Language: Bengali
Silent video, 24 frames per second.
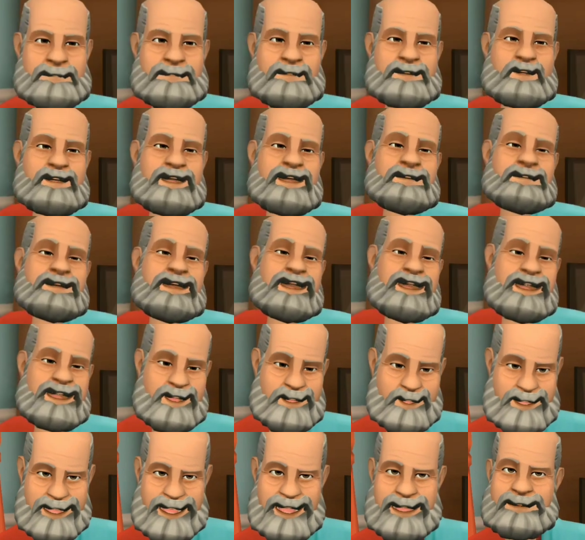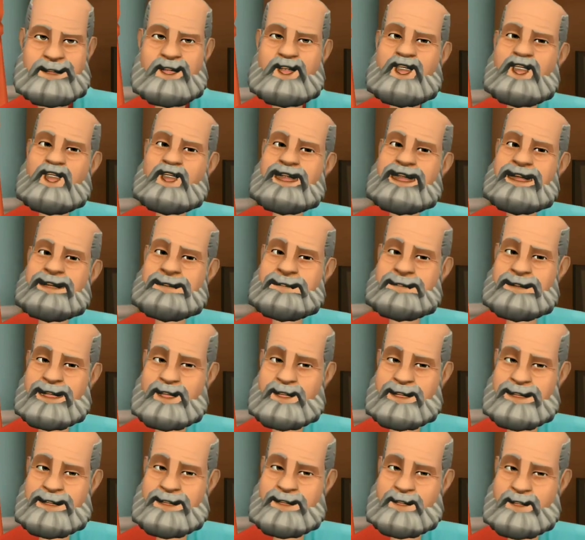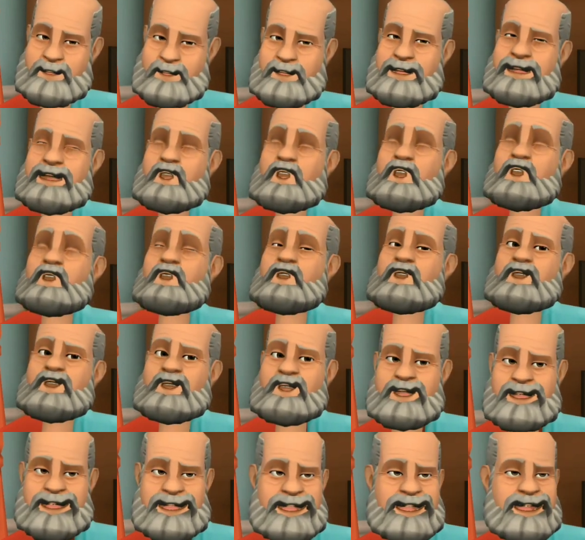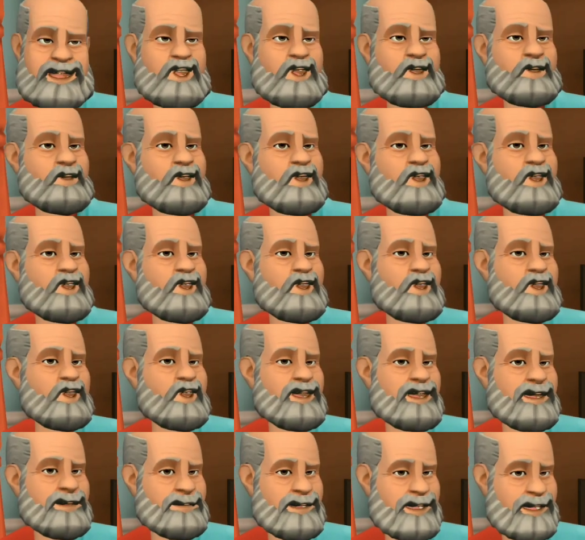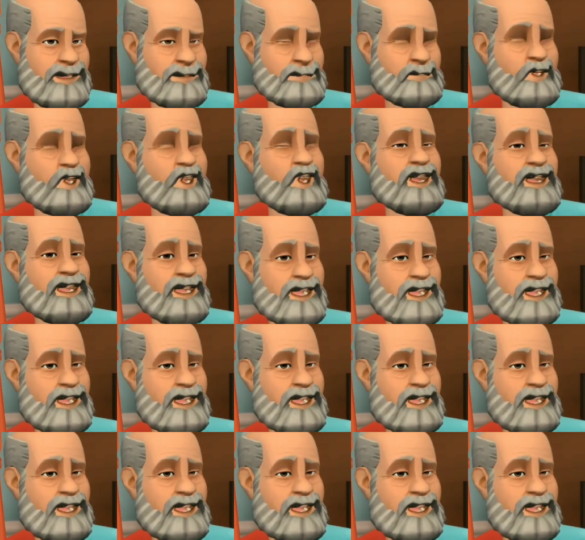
শোনাশোনির হিসেব পরে তোর মা যে কলো দুই দিন হলে তুই বলে ভাত খাস না কেশক